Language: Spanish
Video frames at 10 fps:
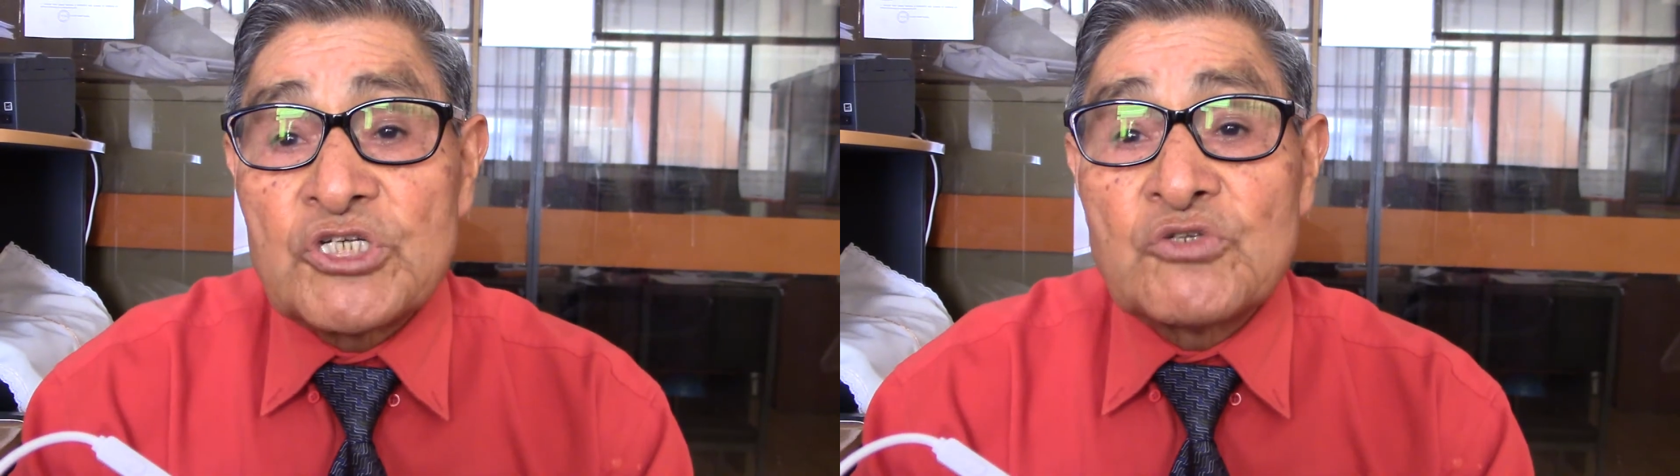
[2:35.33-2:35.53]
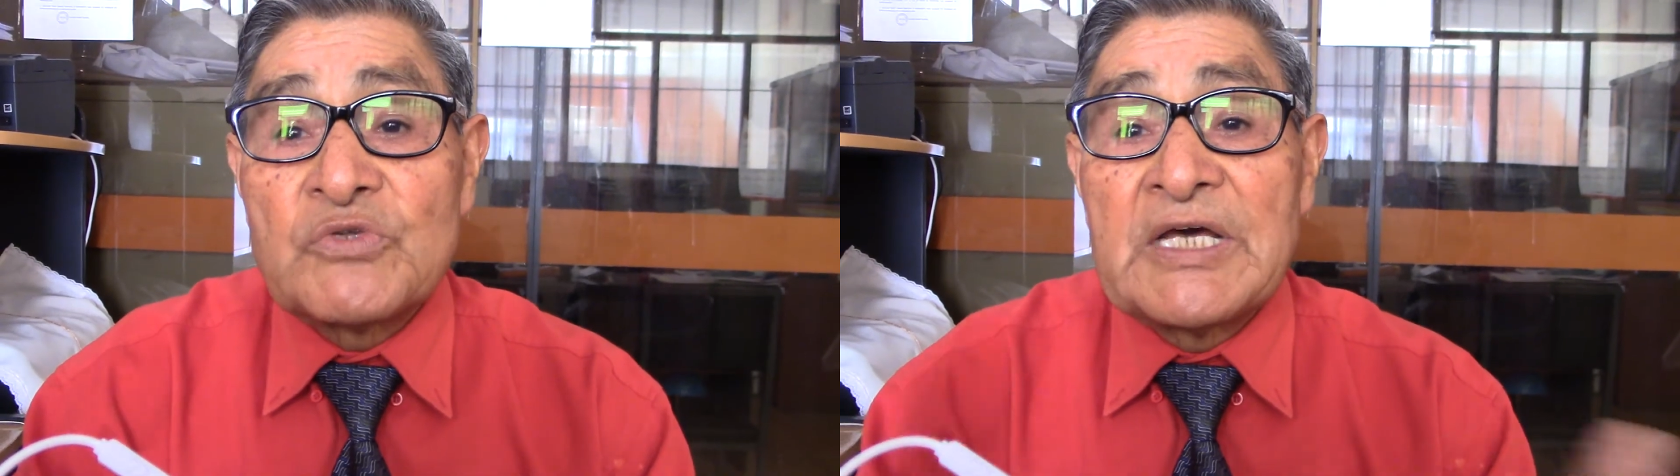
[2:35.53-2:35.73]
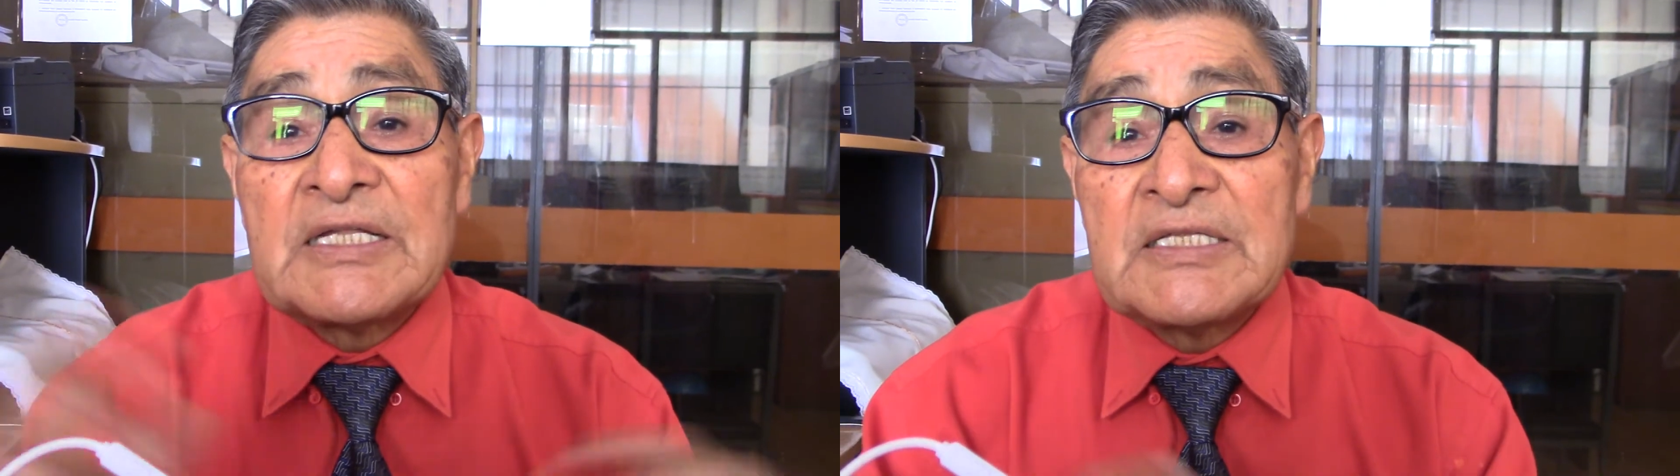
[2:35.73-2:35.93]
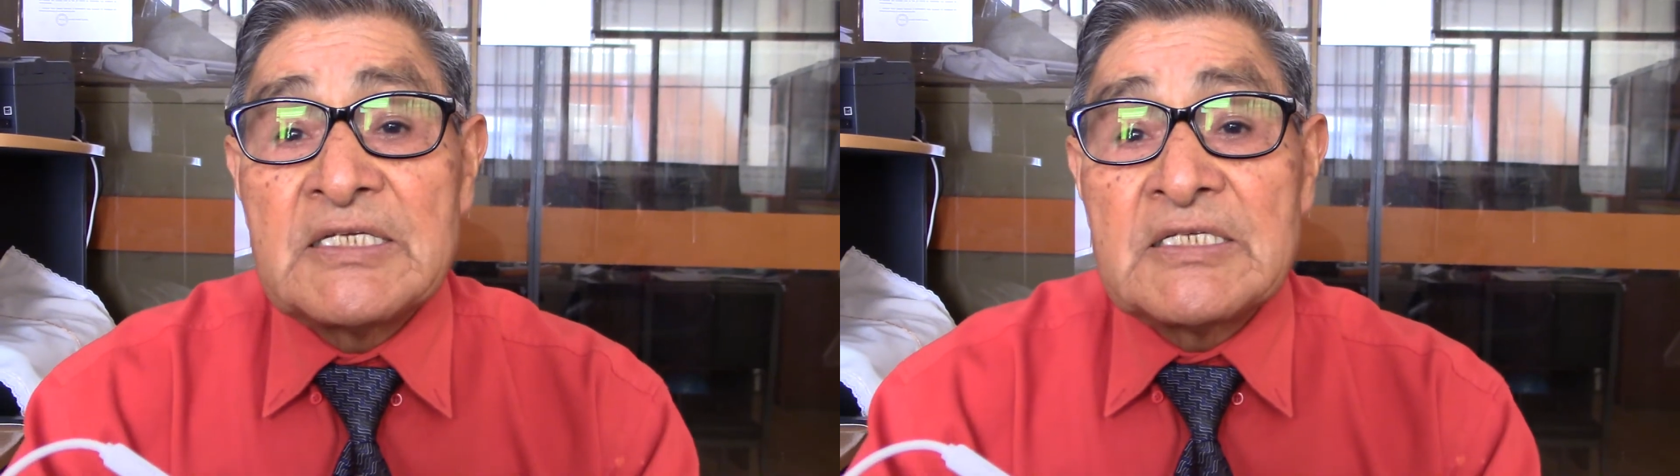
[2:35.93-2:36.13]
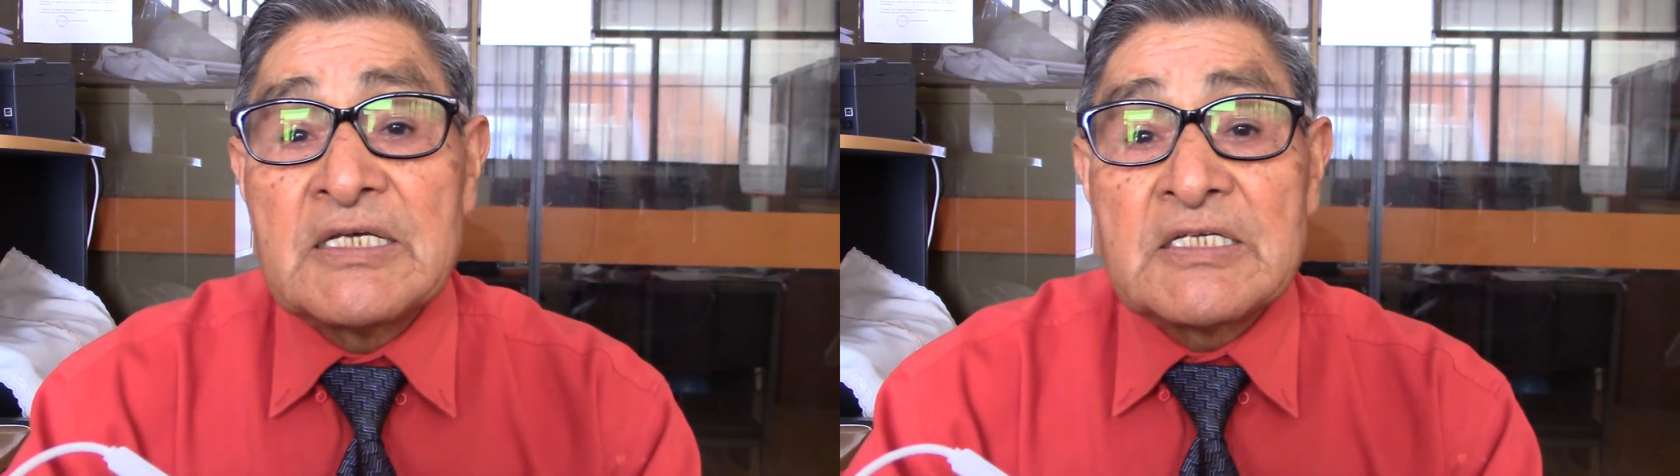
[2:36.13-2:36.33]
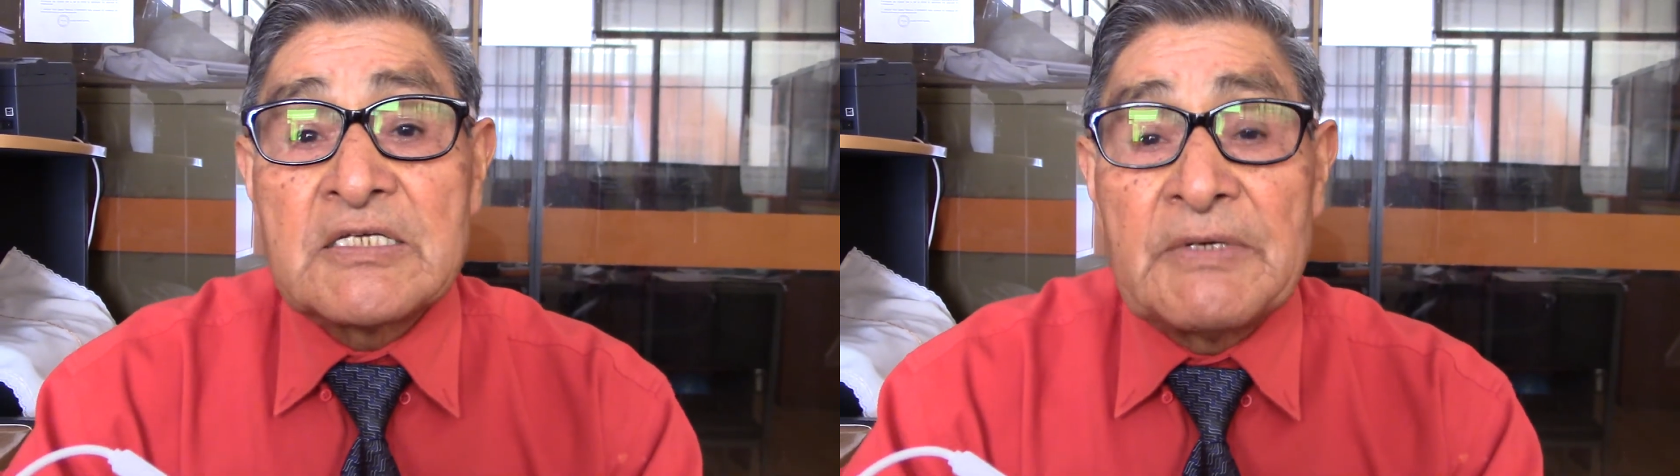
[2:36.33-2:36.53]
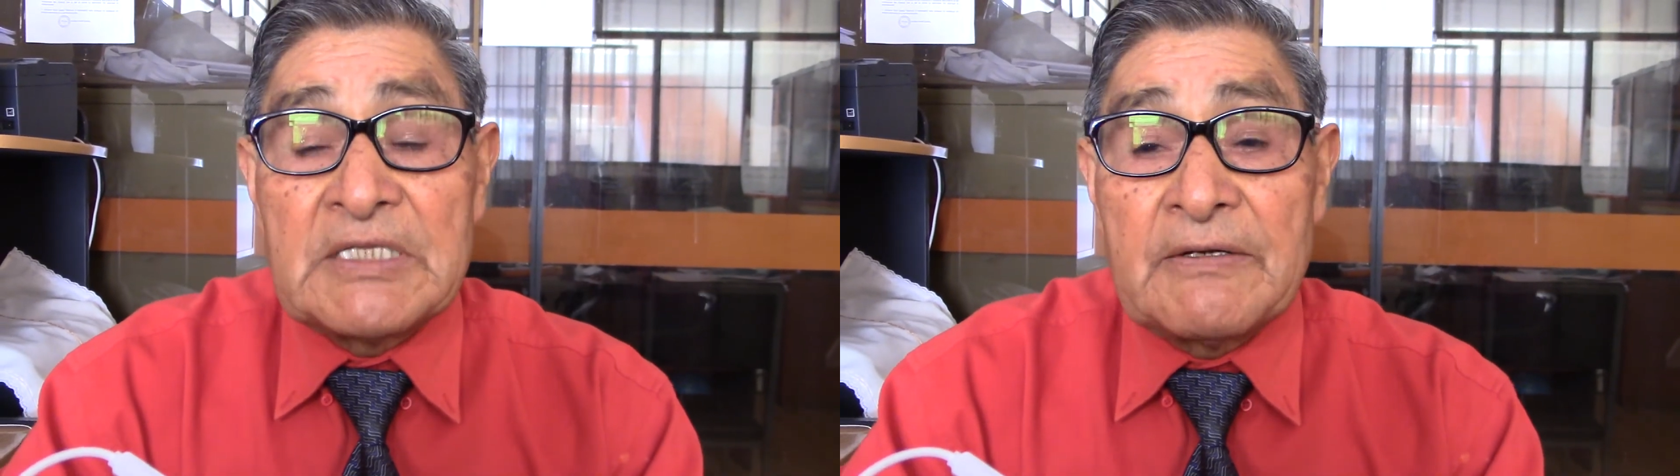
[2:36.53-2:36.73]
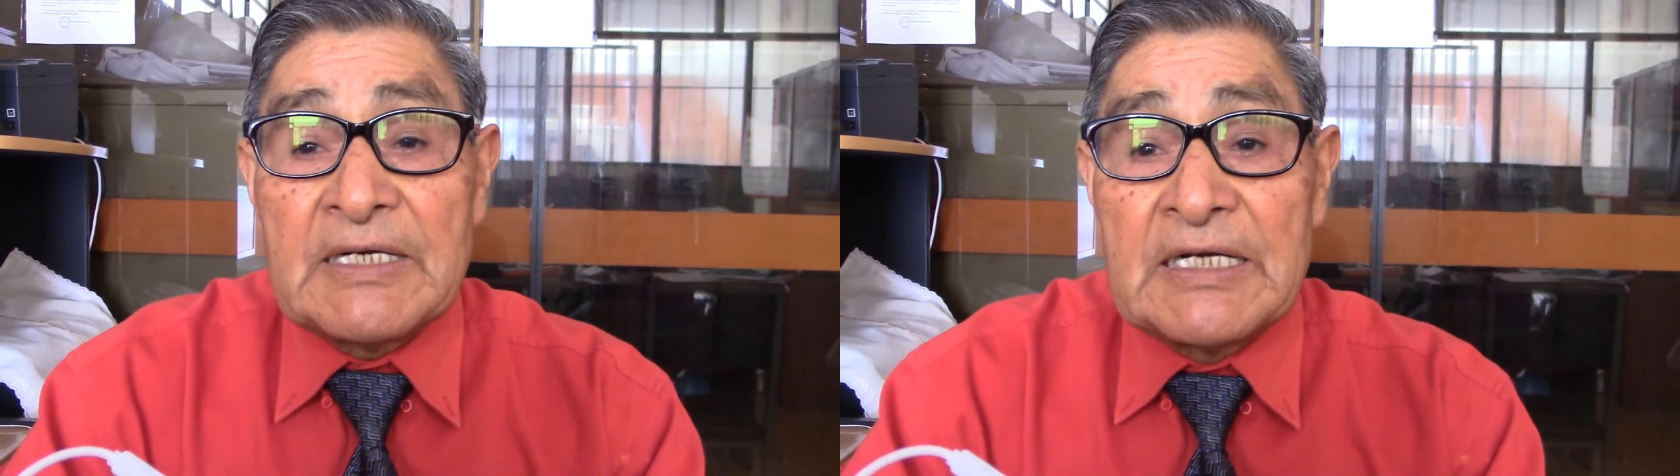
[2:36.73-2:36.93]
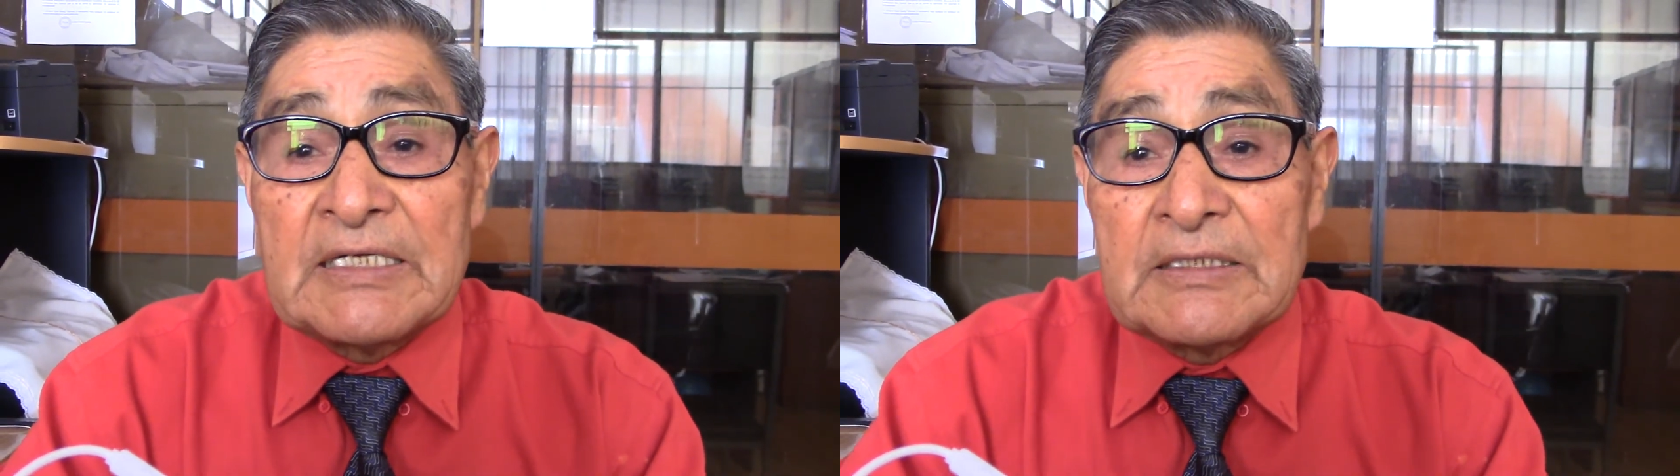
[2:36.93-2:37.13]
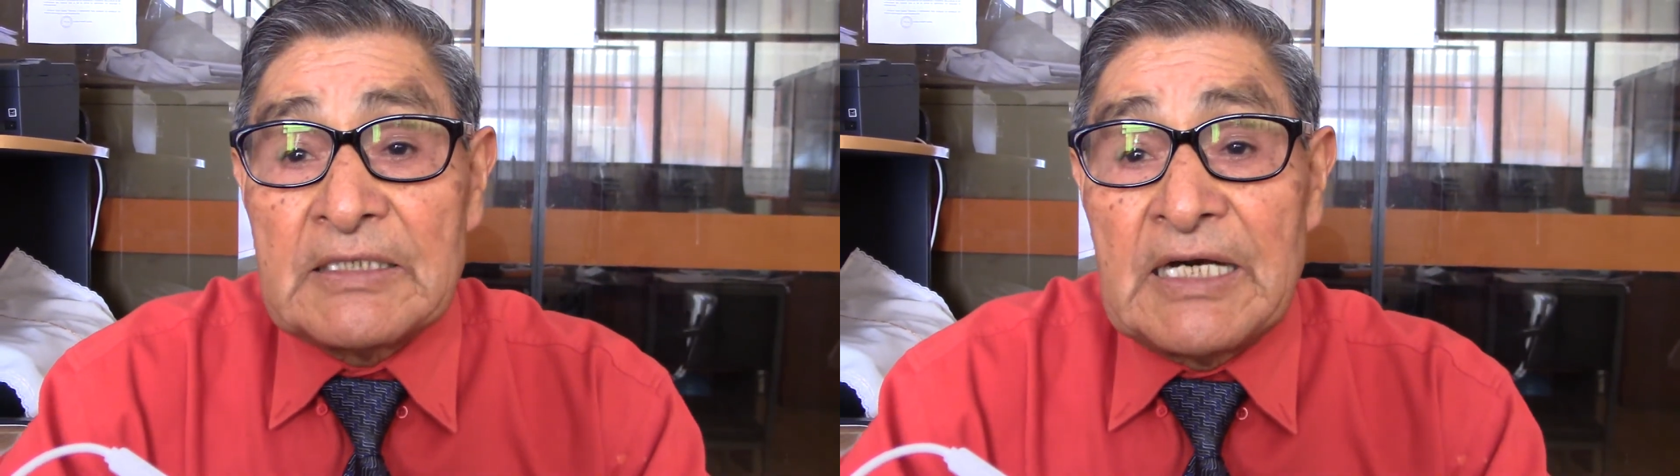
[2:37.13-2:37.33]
estudiantes se va a trabajar